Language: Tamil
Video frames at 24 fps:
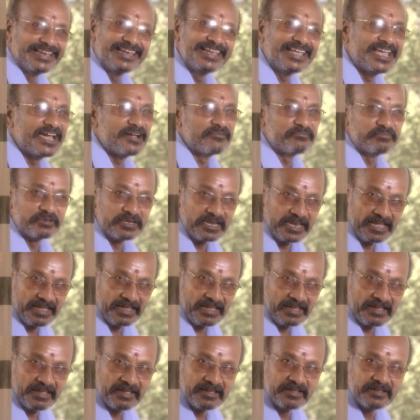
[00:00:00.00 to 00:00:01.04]
இல்லையா அப்படின்ன
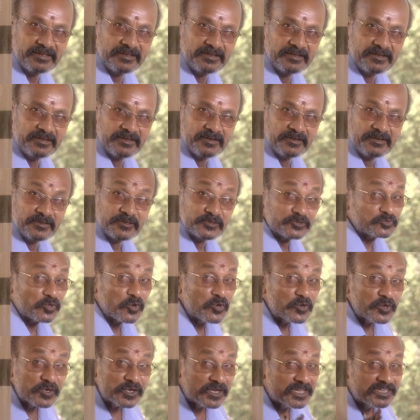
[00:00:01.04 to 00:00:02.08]

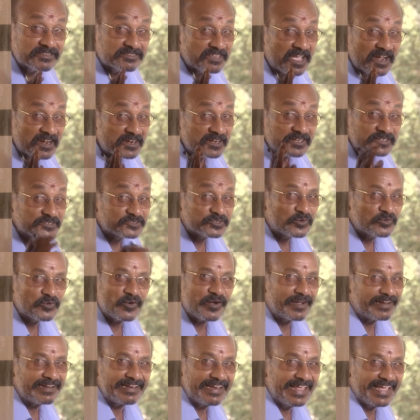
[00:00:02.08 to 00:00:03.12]
சொக்க தங்கன்னு
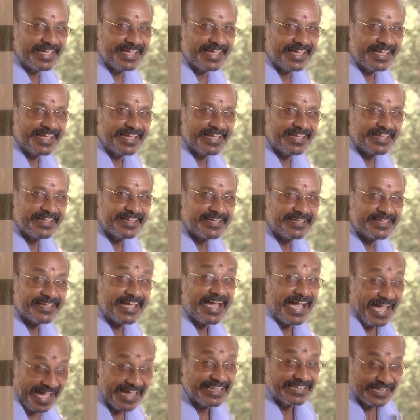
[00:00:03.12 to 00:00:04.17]
சொல்லுவாங்கல்ல
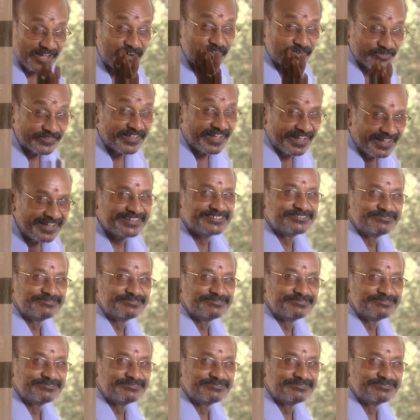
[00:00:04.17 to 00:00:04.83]
அது அவர்தான்